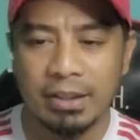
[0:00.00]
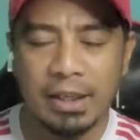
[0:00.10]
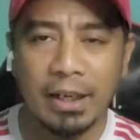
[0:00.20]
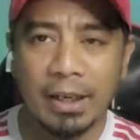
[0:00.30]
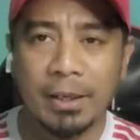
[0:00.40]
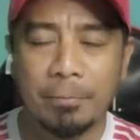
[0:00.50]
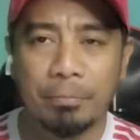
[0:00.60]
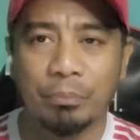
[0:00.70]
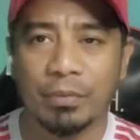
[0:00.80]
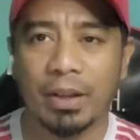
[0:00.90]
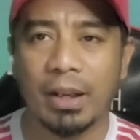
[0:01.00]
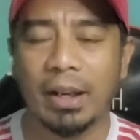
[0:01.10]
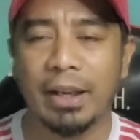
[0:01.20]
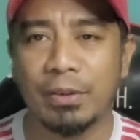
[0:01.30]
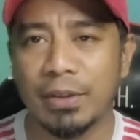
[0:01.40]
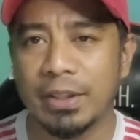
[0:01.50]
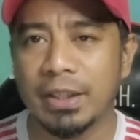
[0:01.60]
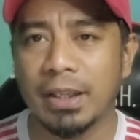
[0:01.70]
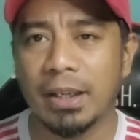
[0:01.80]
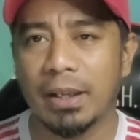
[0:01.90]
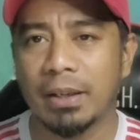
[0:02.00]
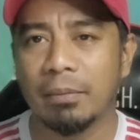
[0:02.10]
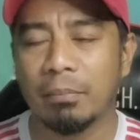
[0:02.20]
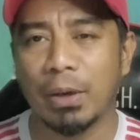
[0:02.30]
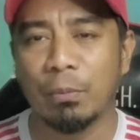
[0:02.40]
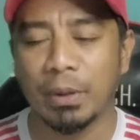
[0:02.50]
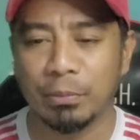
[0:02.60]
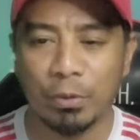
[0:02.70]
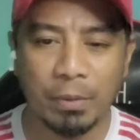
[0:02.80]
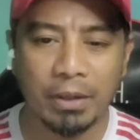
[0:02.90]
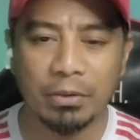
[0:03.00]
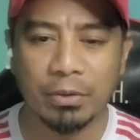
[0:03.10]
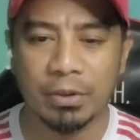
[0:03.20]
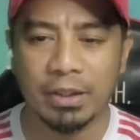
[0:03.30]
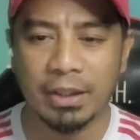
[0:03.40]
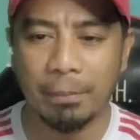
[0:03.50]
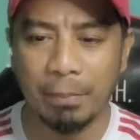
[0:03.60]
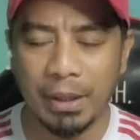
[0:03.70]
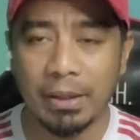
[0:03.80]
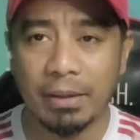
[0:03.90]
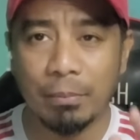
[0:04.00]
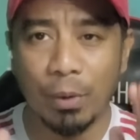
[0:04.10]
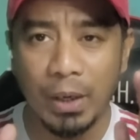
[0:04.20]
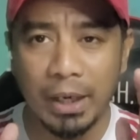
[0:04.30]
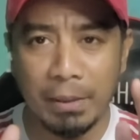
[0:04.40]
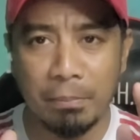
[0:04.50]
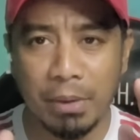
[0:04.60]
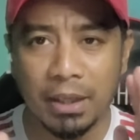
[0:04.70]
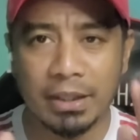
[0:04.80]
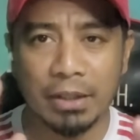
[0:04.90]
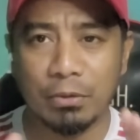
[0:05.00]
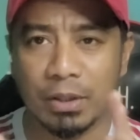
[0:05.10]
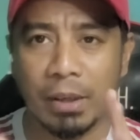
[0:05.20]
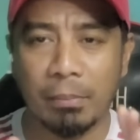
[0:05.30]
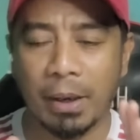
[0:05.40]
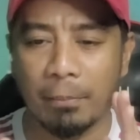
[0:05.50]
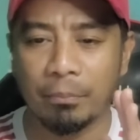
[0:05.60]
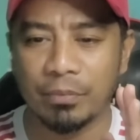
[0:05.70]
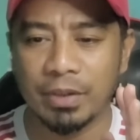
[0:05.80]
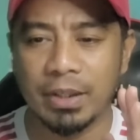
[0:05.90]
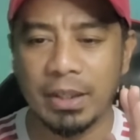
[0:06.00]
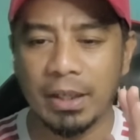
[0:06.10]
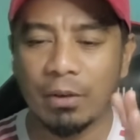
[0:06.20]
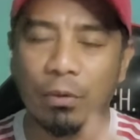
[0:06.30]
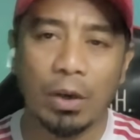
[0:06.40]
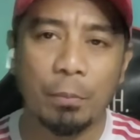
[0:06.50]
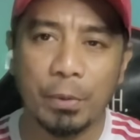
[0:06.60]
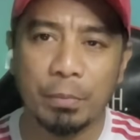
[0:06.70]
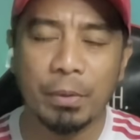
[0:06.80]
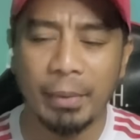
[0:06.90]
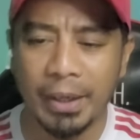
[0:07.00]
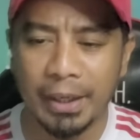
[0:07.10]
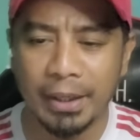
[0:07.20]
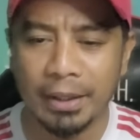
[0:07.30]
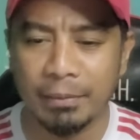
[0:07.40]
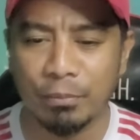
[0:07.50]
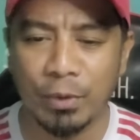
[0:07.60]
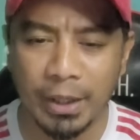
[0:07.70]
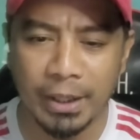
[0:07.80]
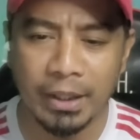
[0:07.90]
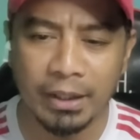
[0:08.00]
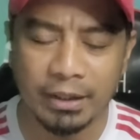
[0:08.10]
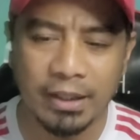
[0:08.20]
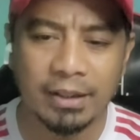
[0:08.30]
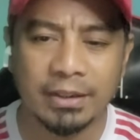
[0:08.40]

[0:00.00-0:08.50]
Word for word: Sedangkan uh, Indonesia baru 40%. Tetapi boleh imbang satu sama. Jadi walaupun permainan mungkin